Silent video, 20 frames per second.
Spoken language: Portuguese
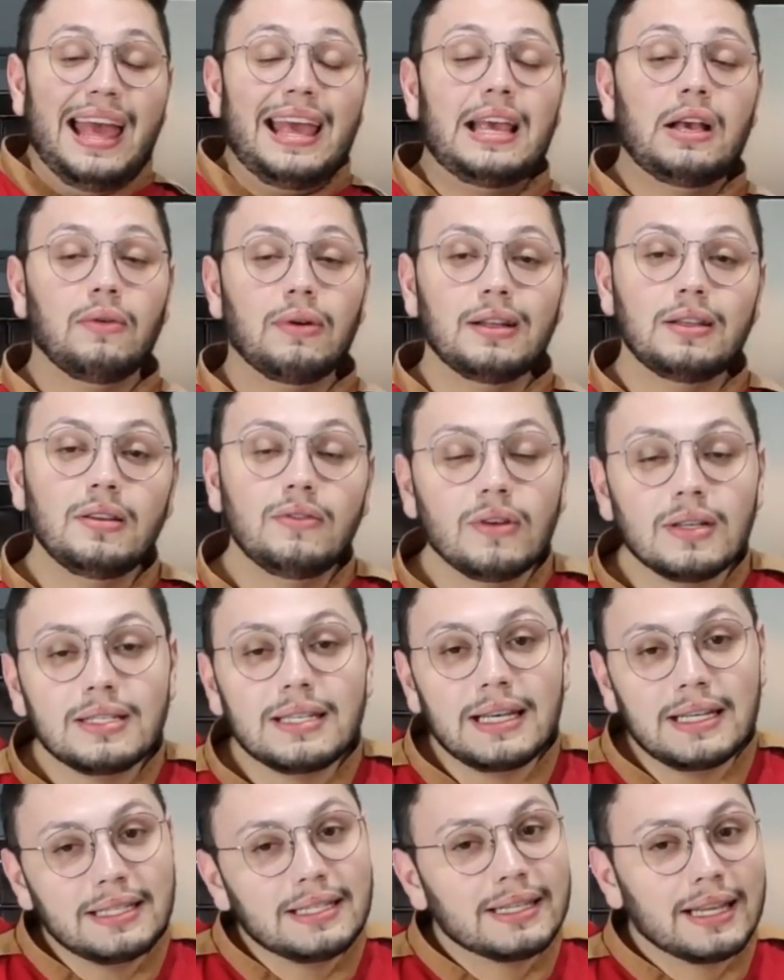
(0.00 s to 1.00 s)
Enquanto
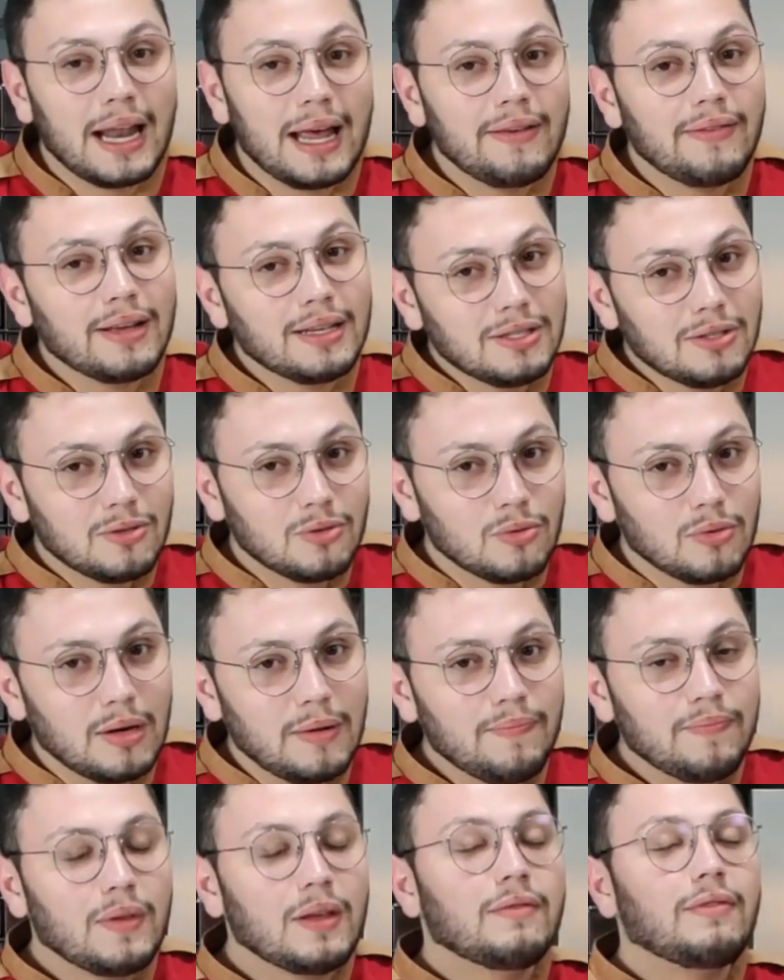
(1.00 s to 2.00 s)
você escreve a
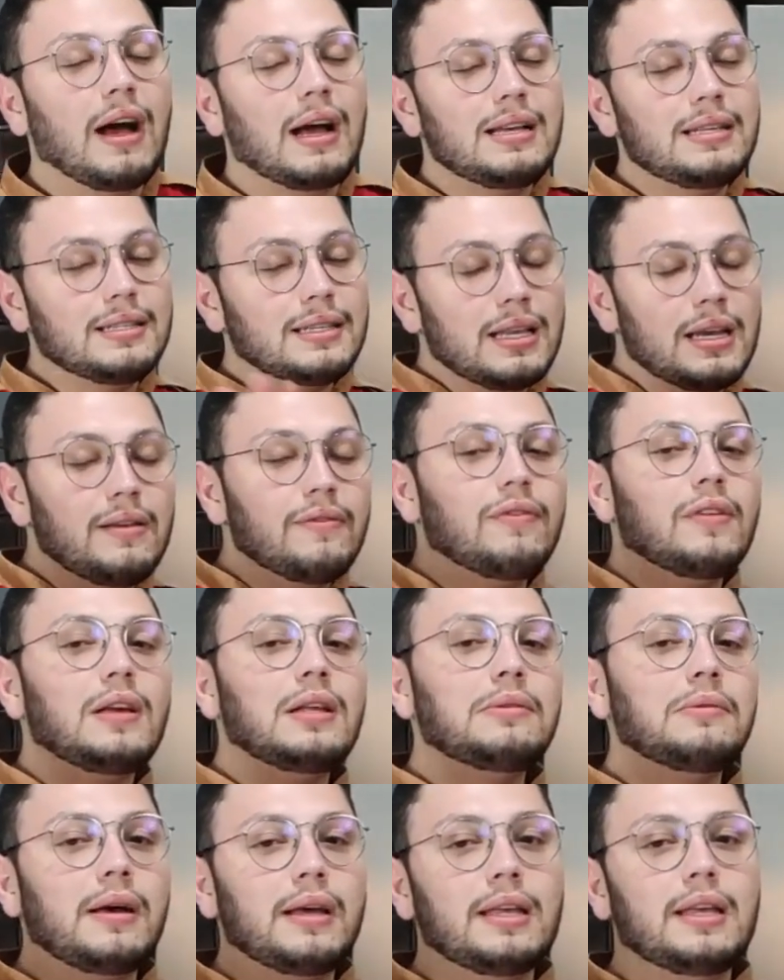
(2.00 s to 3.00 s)
sua, vai
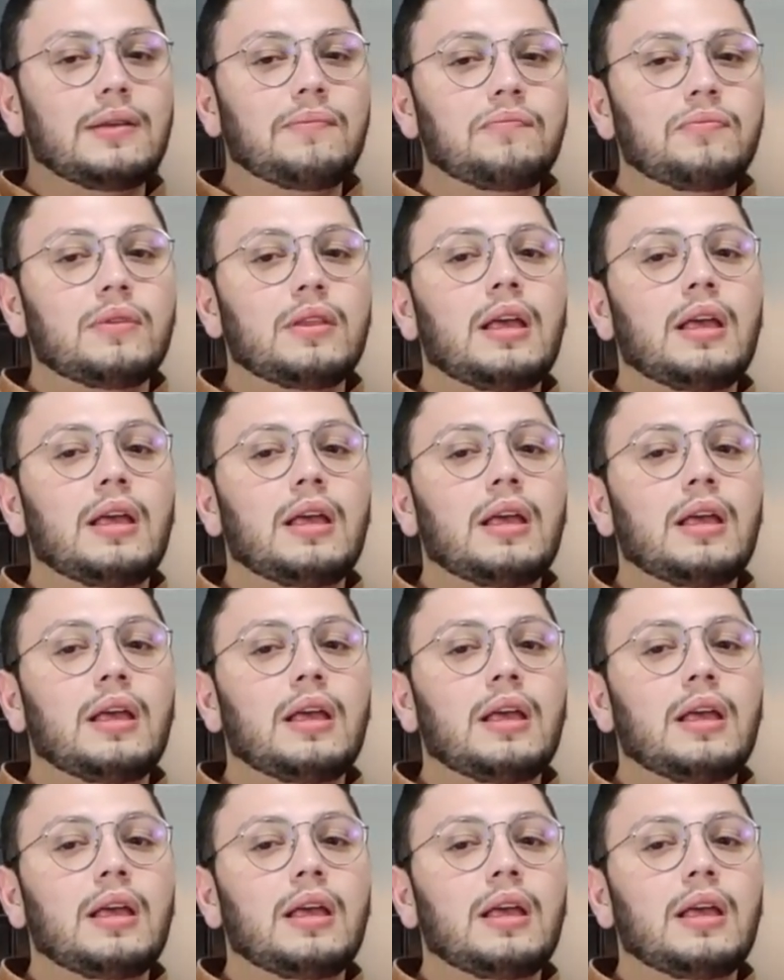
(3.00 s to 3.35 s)
escrevendo aí.